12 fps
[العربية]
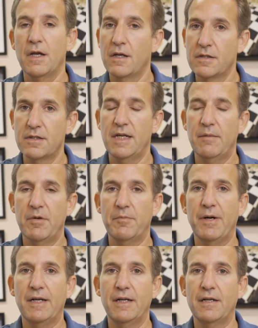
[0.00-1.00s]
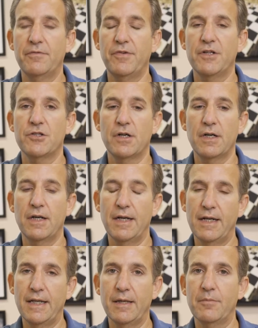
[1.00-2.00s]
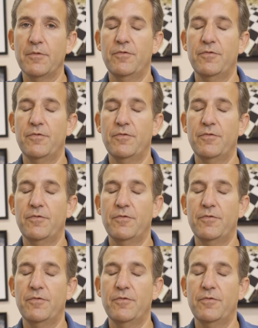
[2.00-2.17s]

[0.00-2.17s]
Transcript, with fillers: سنة من بعد الانفجار الأليم